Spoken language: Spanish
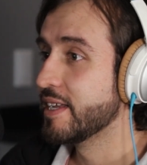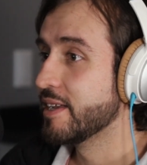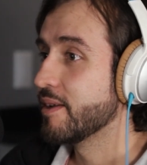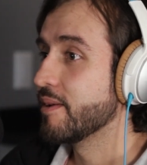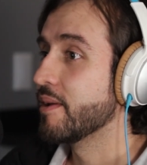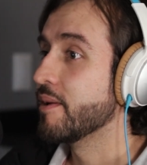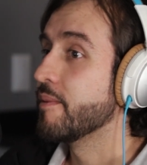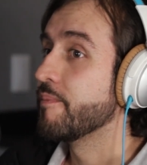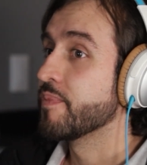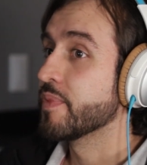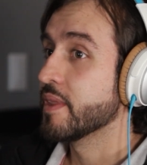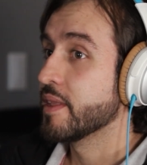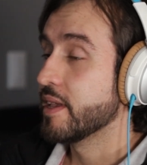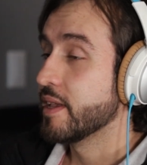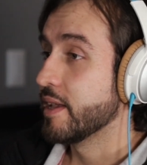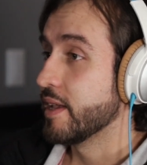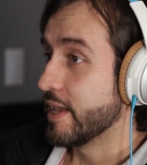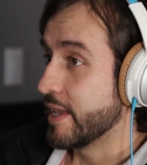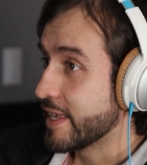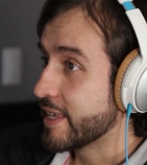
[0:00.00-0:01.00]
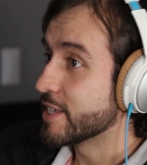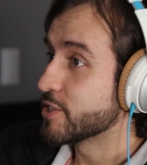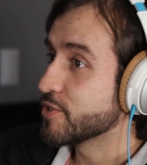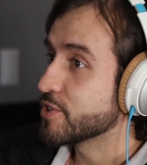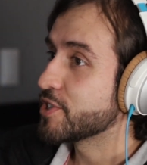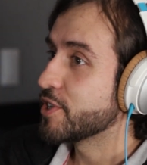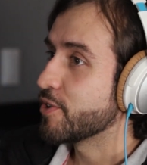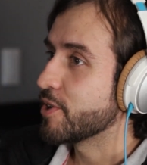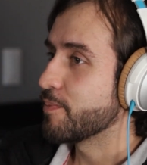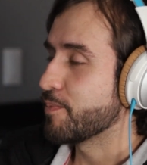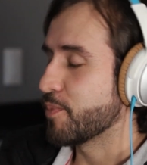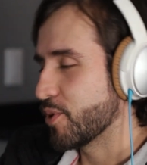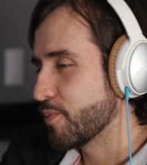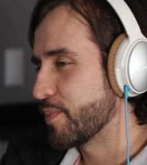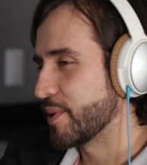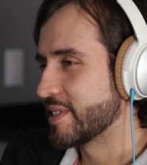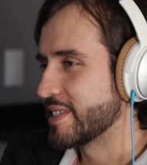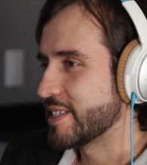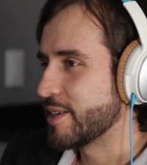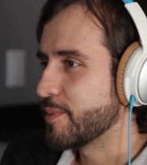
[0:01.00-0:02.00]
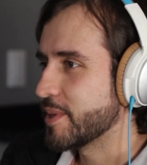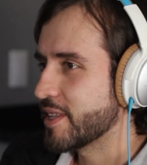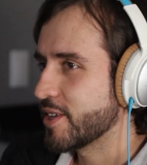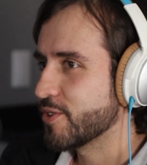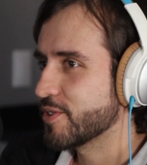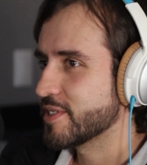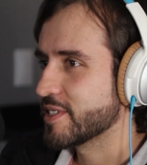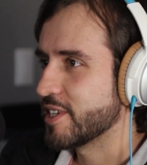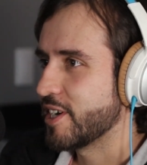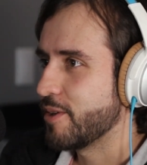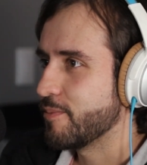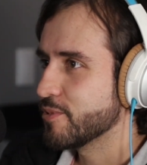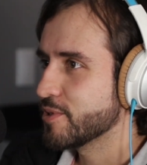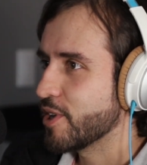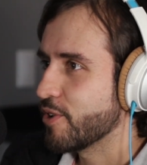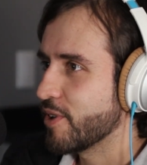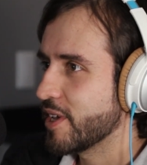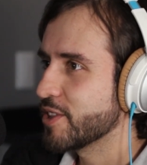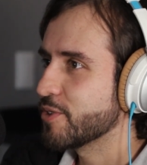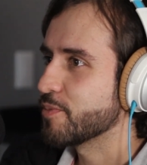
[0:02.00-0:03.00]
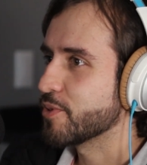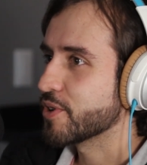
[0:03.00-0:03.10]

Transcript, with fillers: Ah. Y eso es chévere por precisamente lo que estábamos hablando,